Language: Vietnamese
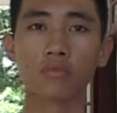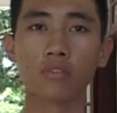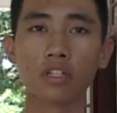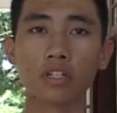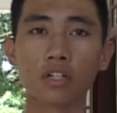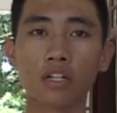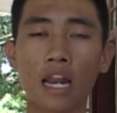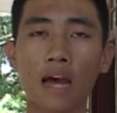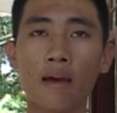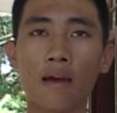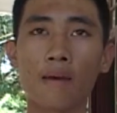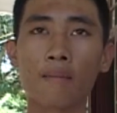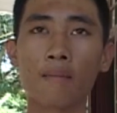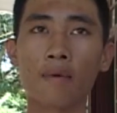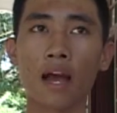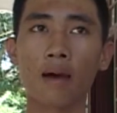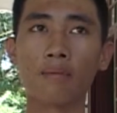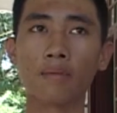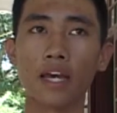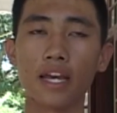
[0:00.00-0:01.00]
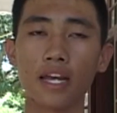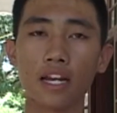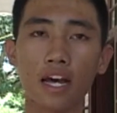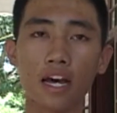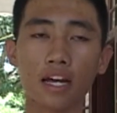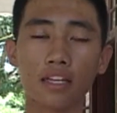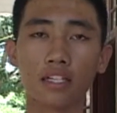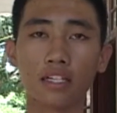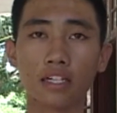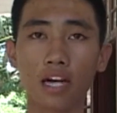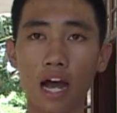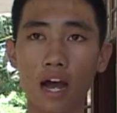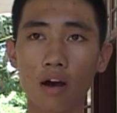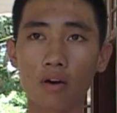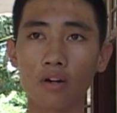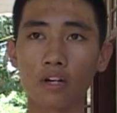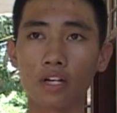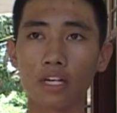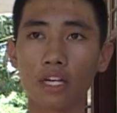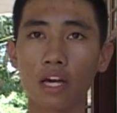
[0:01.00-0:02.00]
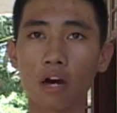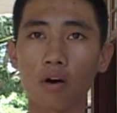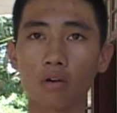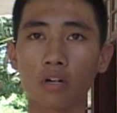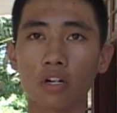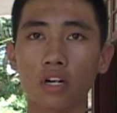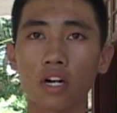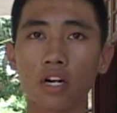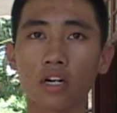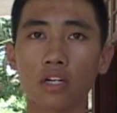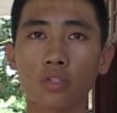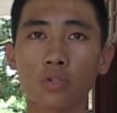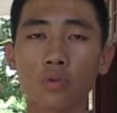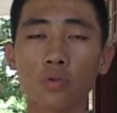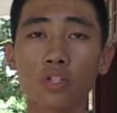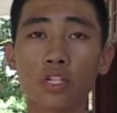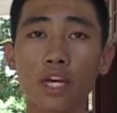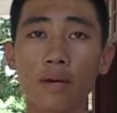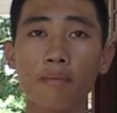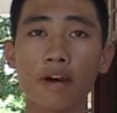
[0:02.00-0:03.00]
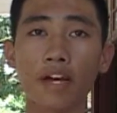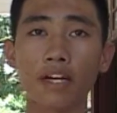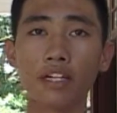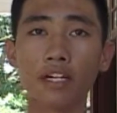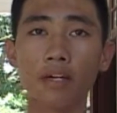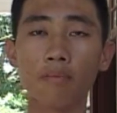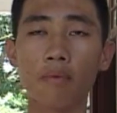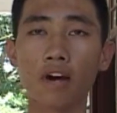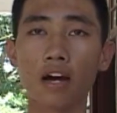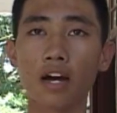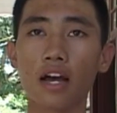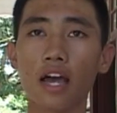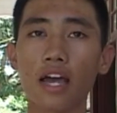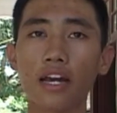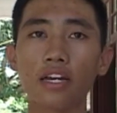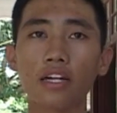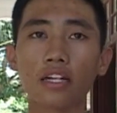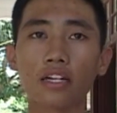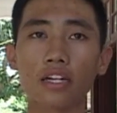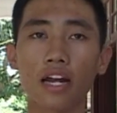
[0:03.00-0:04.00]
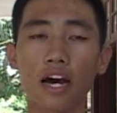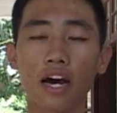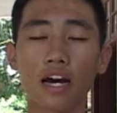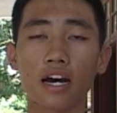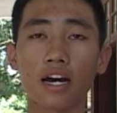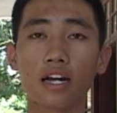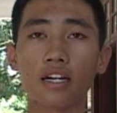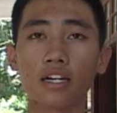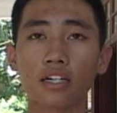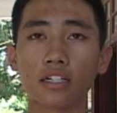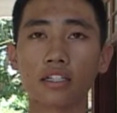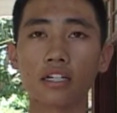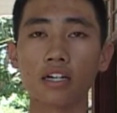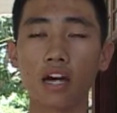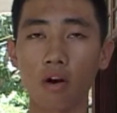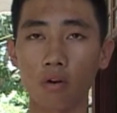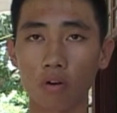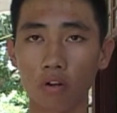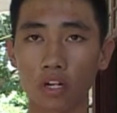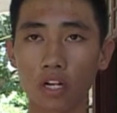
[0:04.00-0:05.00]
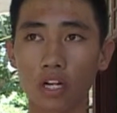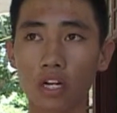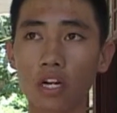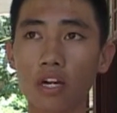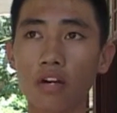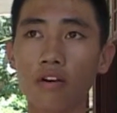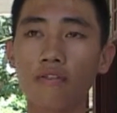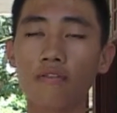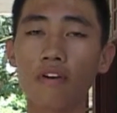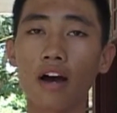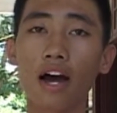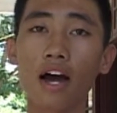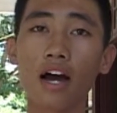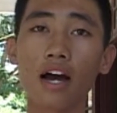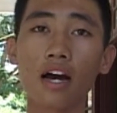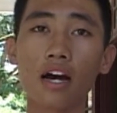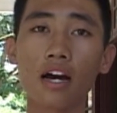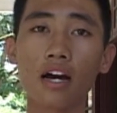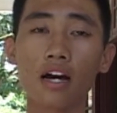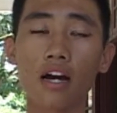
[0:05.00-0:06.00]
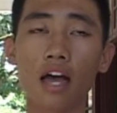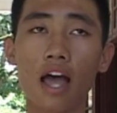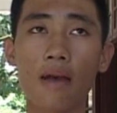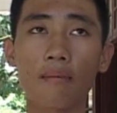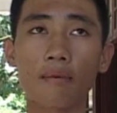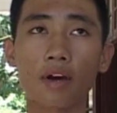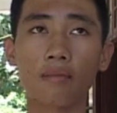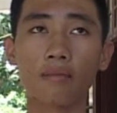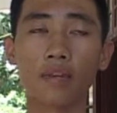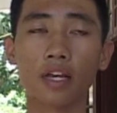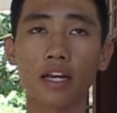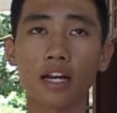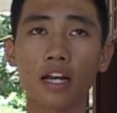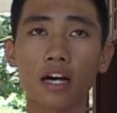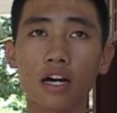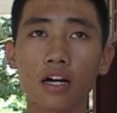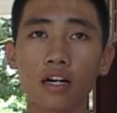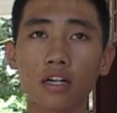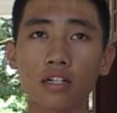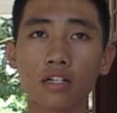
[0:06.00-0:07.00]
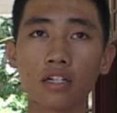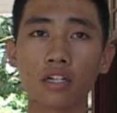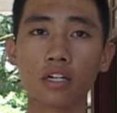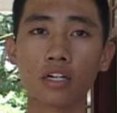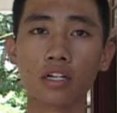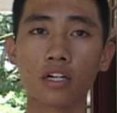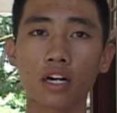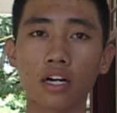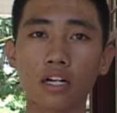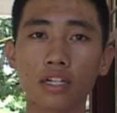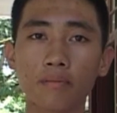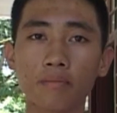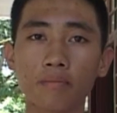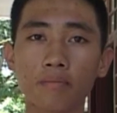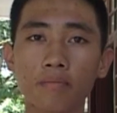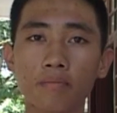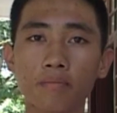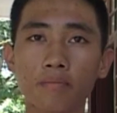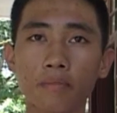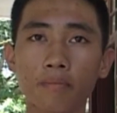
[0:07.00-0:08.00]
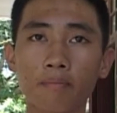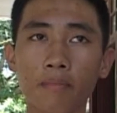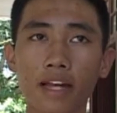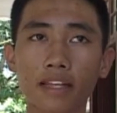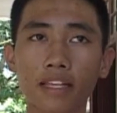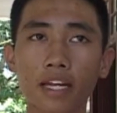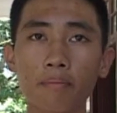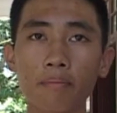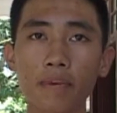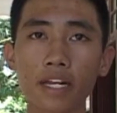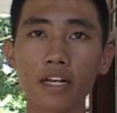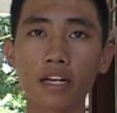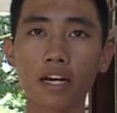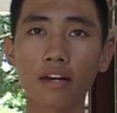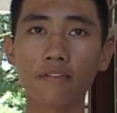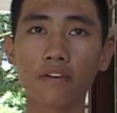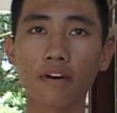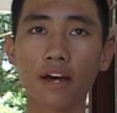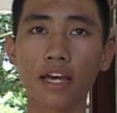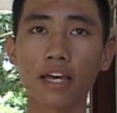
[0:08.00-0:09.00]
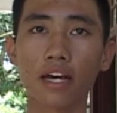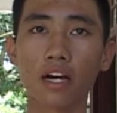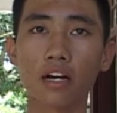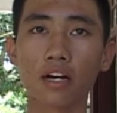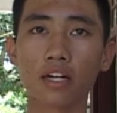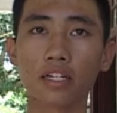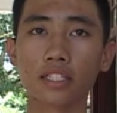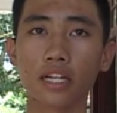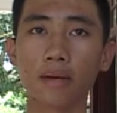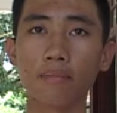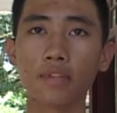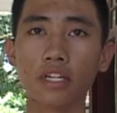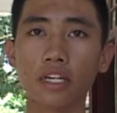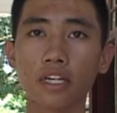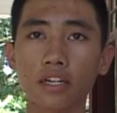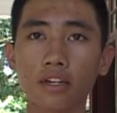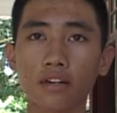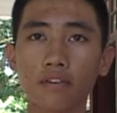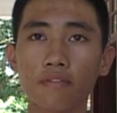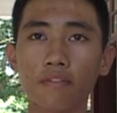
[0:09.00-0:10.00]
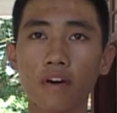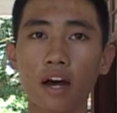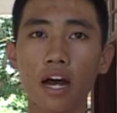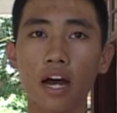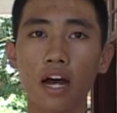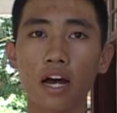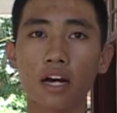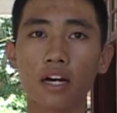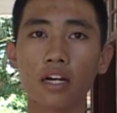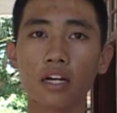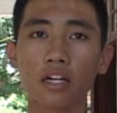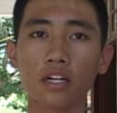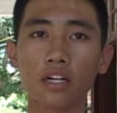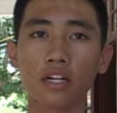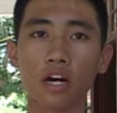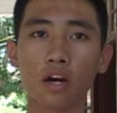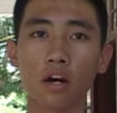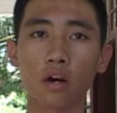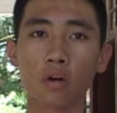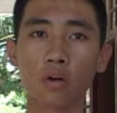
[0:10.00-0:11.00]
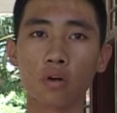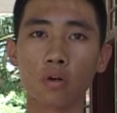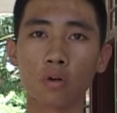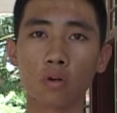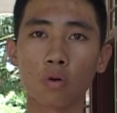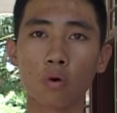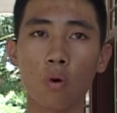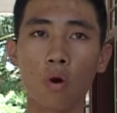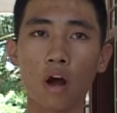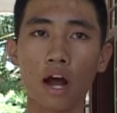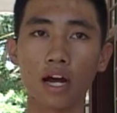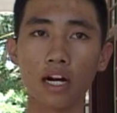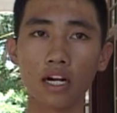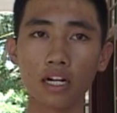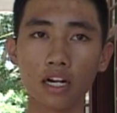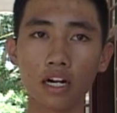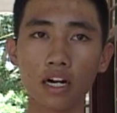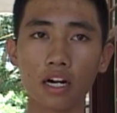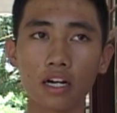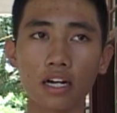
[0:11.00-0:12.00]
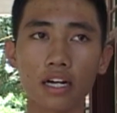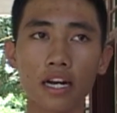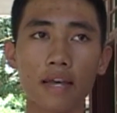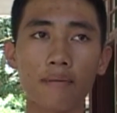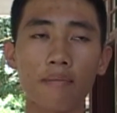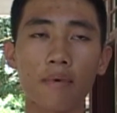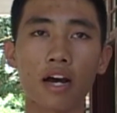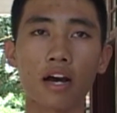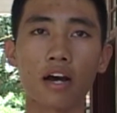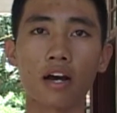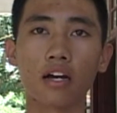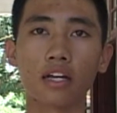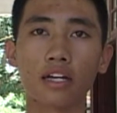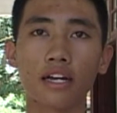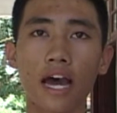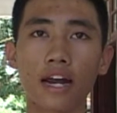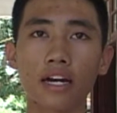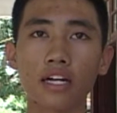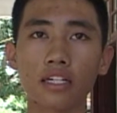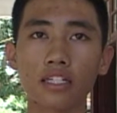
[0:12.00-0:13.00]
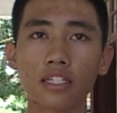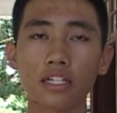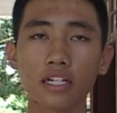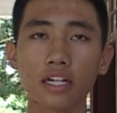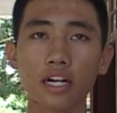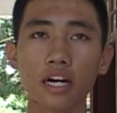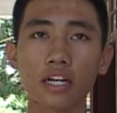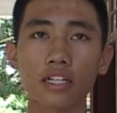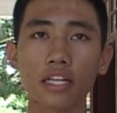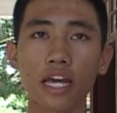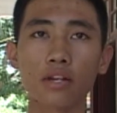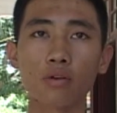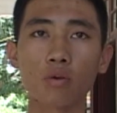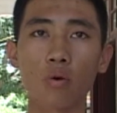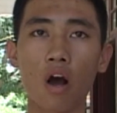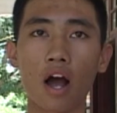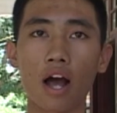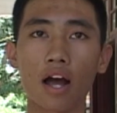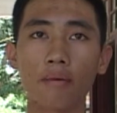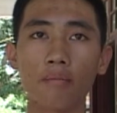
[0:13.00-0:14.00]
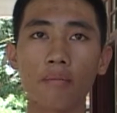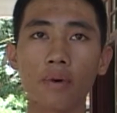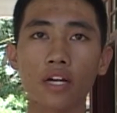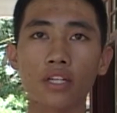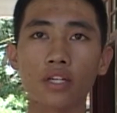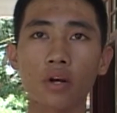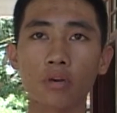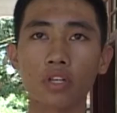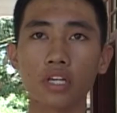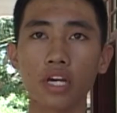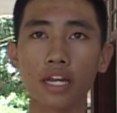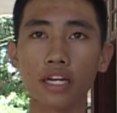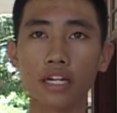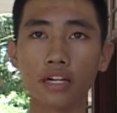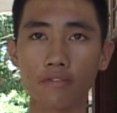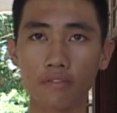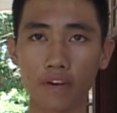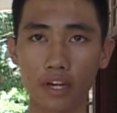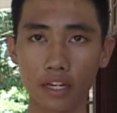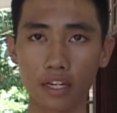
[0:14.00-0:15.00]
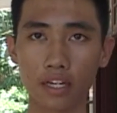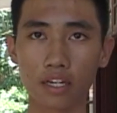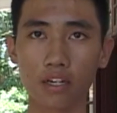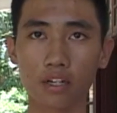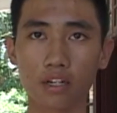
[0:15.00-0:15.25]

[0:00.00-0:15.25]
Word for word: Ừ, là em cảm thấy là tự hào khi học à, chung với mái trường mà anh Đức đã được từng học và em cảm thấy là bản thân mình cần phải chăm chỉ và cố gắng hơn nữa để mà đạt được những thành quả mà giống như anh Đức vậy.